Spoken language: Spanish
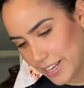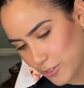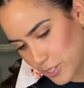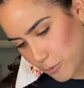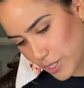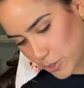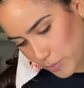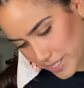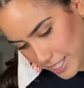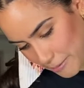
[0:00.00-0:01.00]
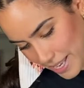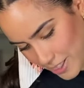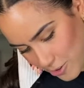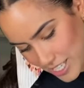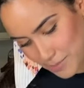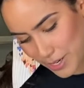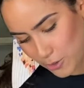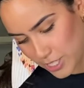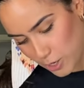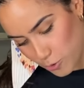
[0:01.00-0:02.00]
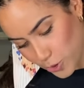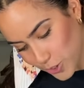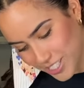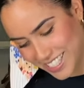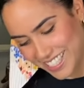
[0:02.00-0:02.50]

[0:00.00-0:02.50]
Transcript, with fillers: los de Hueso me está viendo, les mando saludos.